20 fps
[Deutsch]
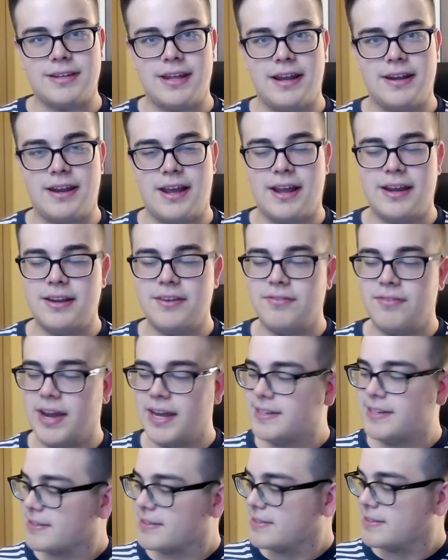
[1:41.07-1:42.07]
Dann eine
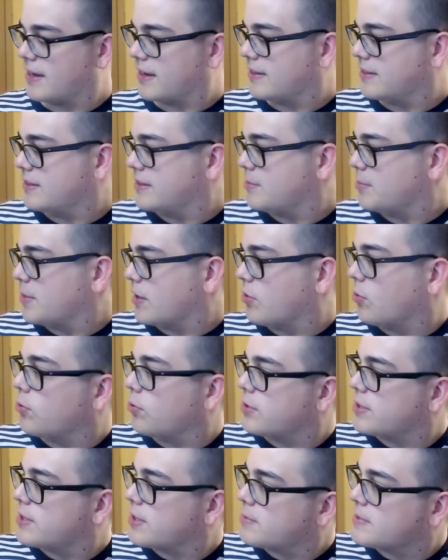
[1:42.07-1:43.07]
weitere Sache, die ich mir
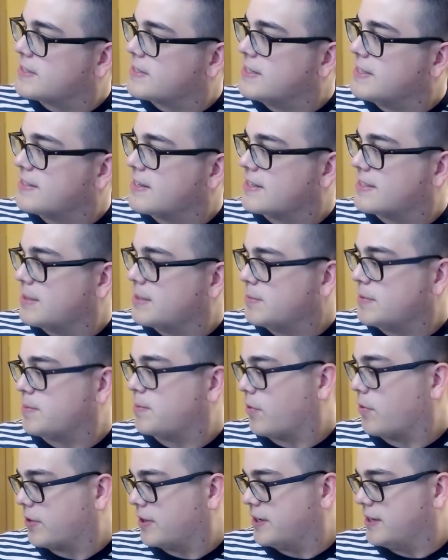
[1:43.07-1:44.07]
geholt habe, ist dieser
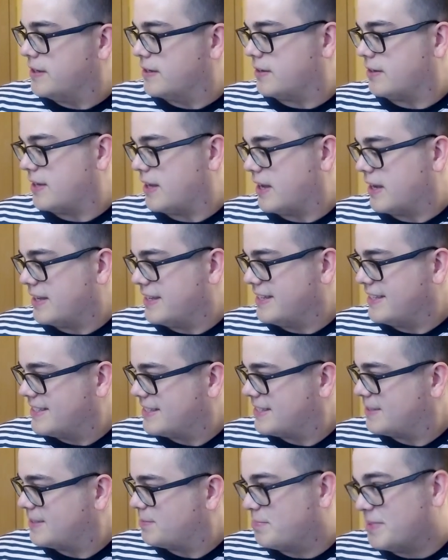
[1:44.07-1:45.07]
Sims-Block hier, der
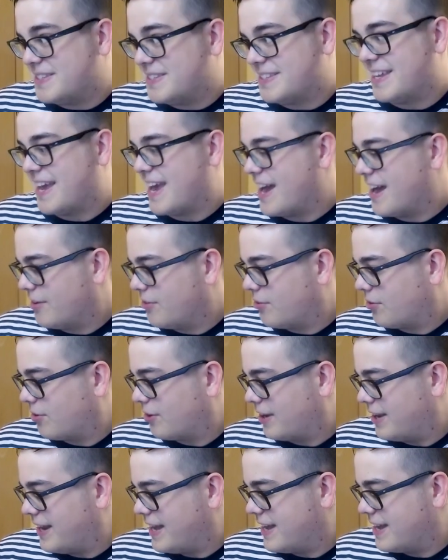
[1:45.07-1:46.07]
ist bisher noch
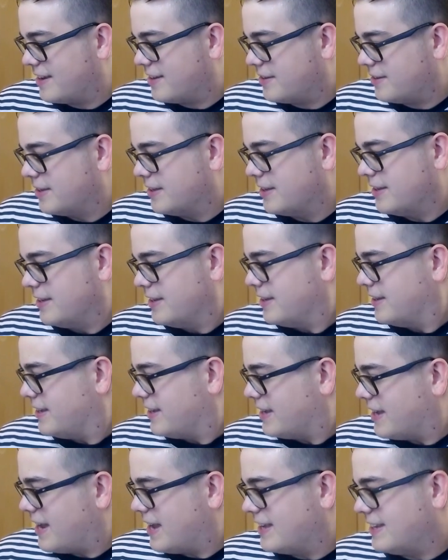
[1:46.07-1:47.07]
leer.
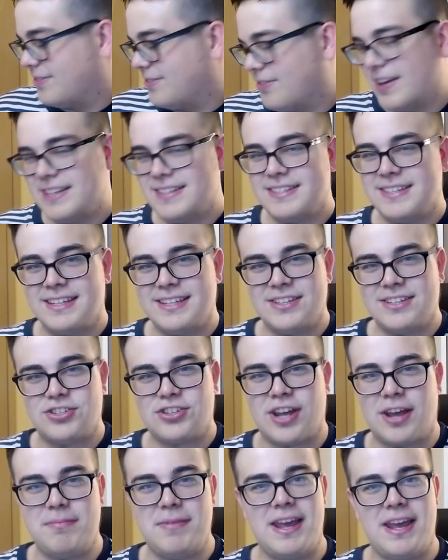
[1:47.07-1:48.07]
Ja, ich weiß nicht. Ich
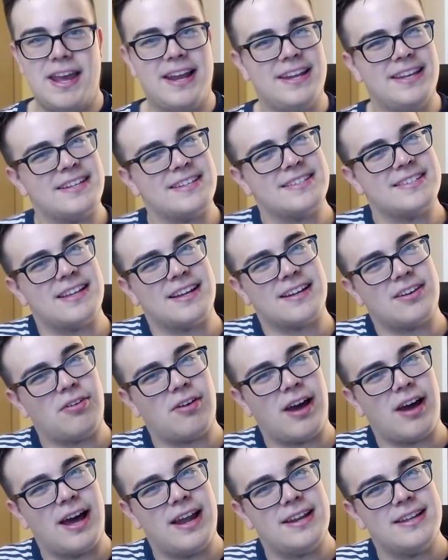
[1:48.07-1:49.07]
schreibe mir ehrlich gesagt auch
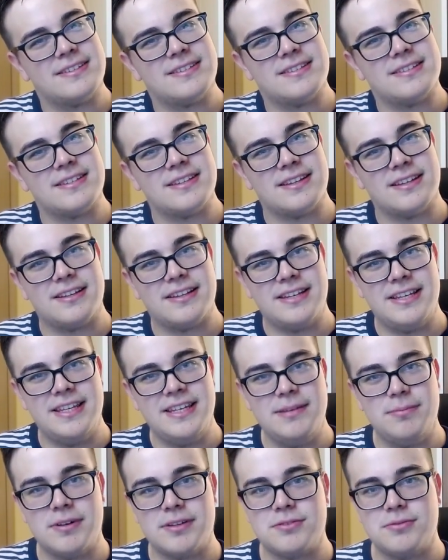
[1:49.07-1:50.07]
alles äh,
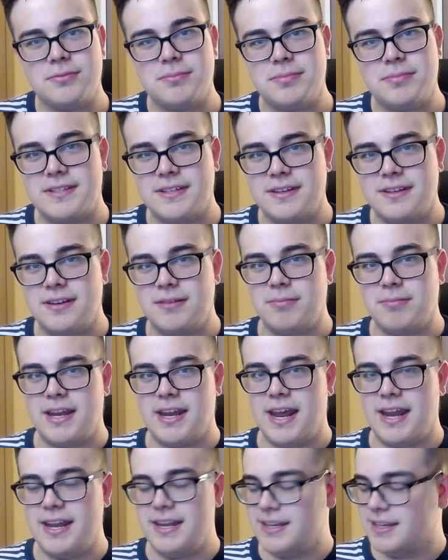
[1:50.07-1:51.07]
lieber so ein bisschen in mein
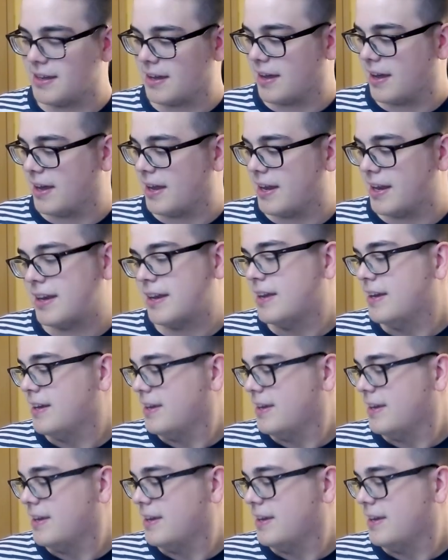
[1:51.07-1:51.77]
Handy rein.